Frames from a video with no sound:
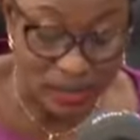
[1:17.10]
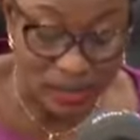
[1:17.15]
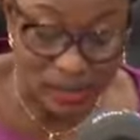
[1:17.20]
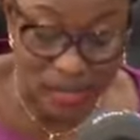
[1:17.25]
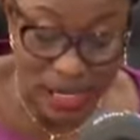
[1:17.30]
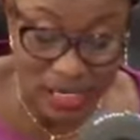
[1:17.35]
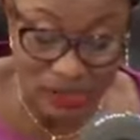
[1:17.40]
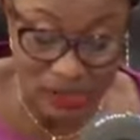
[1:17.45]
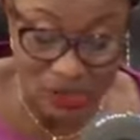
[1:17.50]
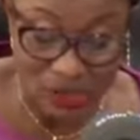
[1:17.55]

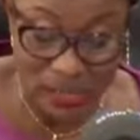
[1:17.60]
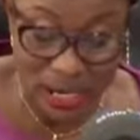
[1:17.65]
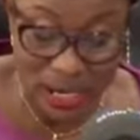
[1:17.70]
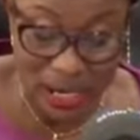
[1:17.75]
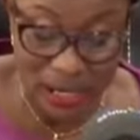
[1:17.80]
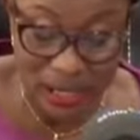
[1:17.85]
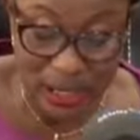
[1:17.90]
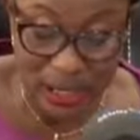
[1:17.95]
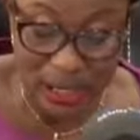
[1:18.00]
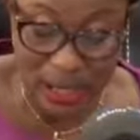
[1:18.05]

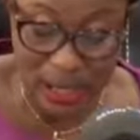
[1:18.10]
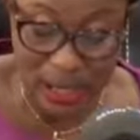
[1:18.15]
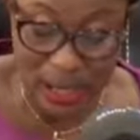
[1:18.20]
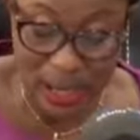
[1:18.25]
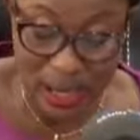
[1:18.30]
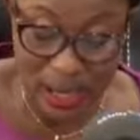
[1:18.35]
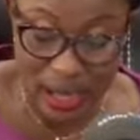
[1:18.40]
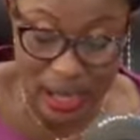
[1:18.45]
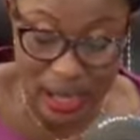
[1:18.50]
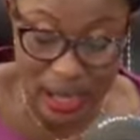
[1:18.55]
nationales
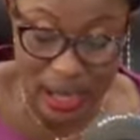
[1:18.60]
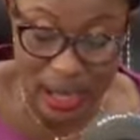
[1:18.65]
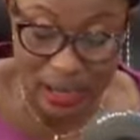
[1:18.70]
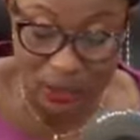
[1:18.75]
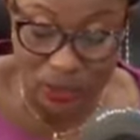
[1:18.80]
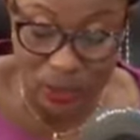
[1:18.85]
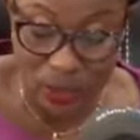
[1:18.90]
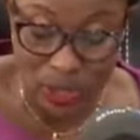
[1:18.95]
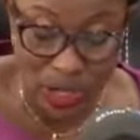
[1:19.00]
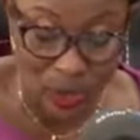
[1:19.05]
en
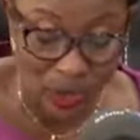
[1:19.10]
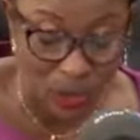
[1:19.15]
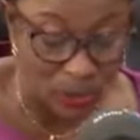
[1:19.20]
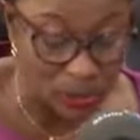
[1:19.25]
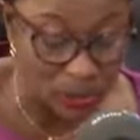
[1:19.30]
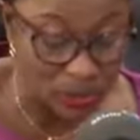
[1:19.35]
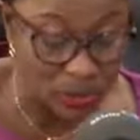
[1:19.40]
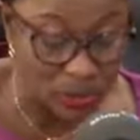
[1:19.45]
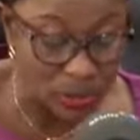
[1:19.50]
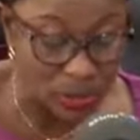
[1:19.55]
tenant
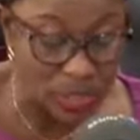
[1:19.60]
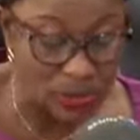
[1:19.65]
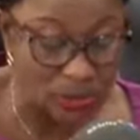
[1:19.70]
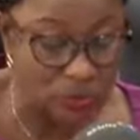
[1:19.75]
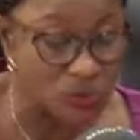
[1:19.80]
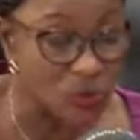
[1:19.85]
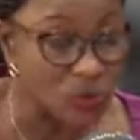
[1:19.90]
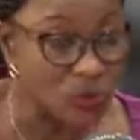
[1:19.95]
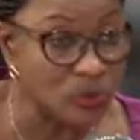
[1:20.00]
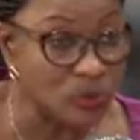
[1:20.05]
compte des
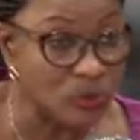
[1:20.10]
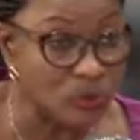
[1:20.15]
zones